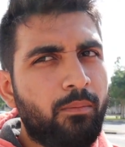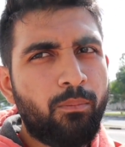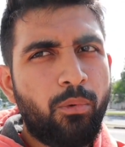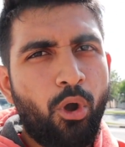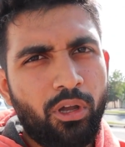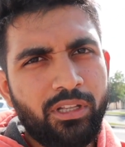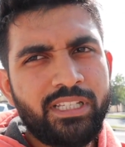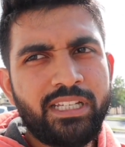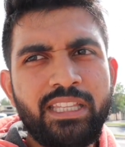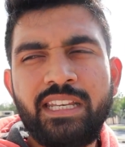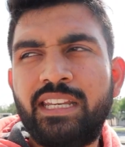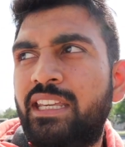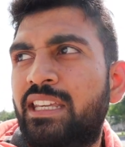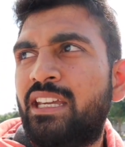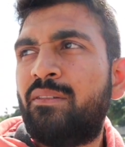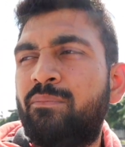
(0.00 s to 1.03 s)
बहुत ज़्यादा
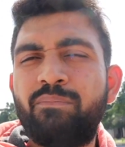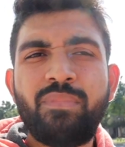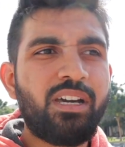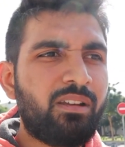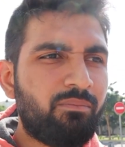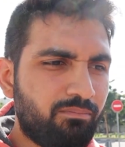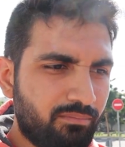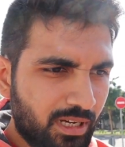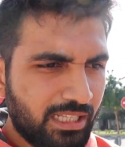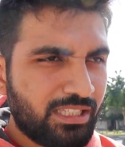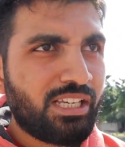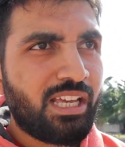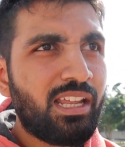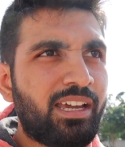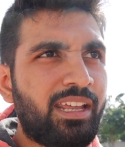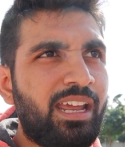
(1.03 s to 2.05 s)
नहीं है पर
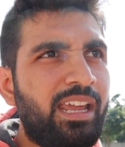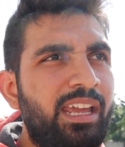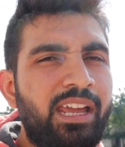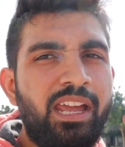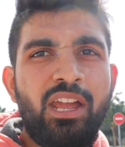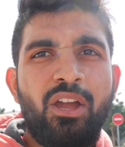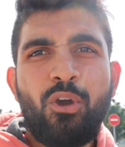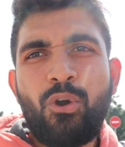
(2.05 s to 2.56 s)
अच्छा लग रहा है